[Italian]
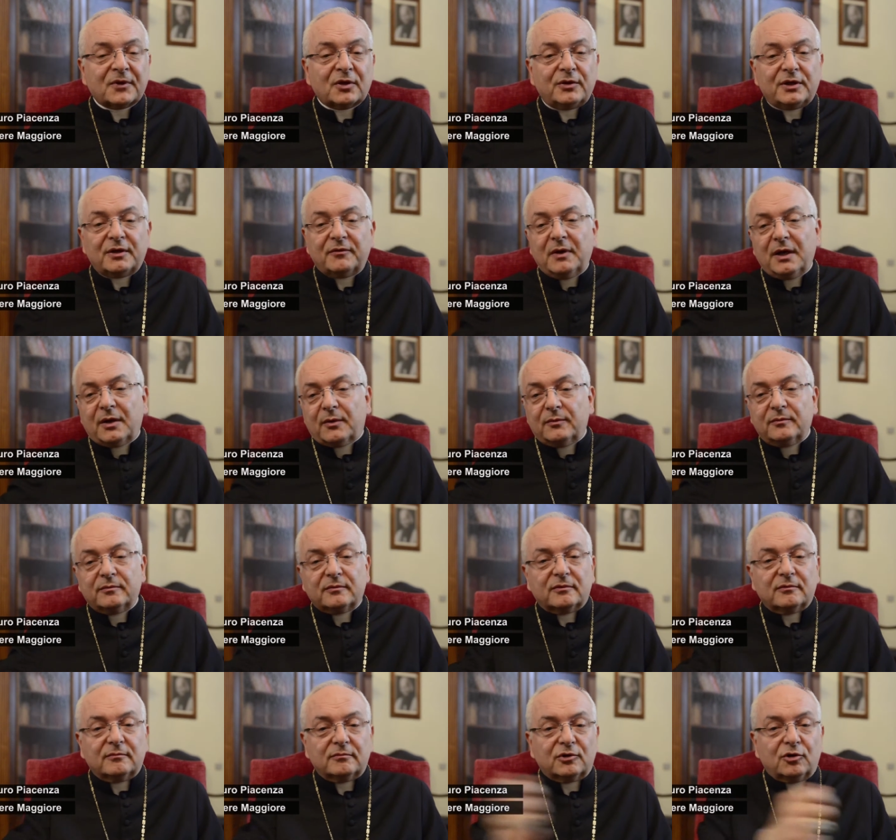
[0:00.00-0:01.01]
quindi va,
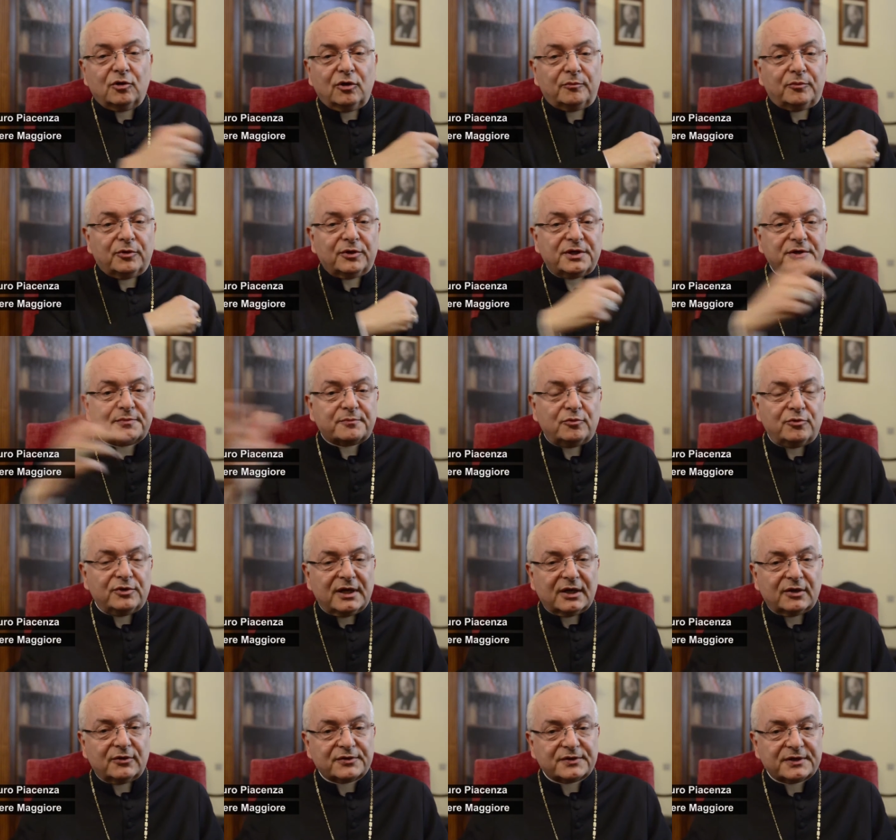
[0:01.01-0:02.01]
un colpo di
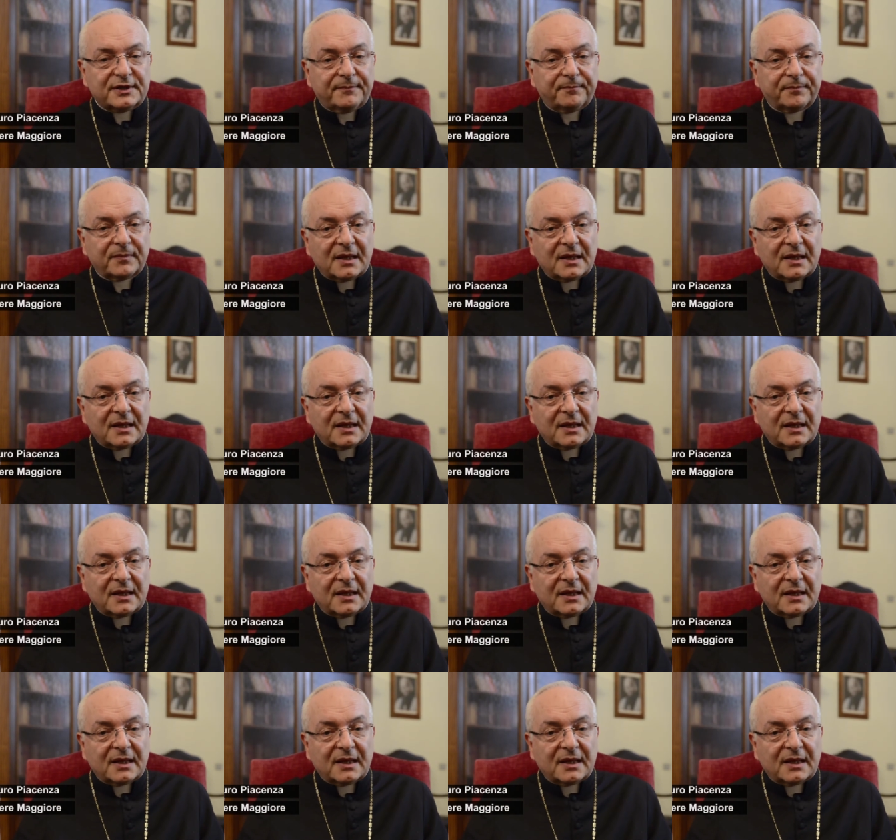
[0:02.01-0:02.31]
spugna così.